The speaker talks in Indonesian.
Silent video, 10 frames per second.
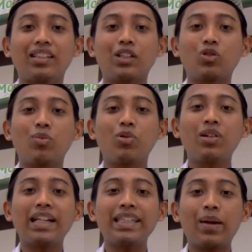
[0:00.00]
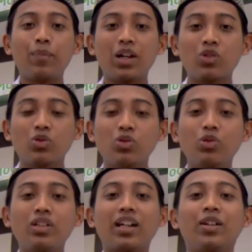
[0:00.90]
yaitu bulan yang
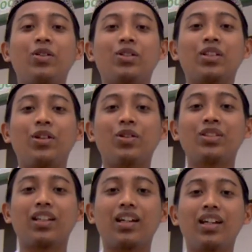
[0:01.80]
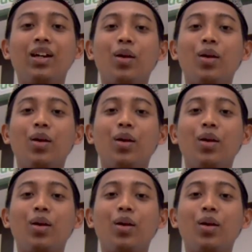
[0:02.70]
menggugurkan dosa-dosa,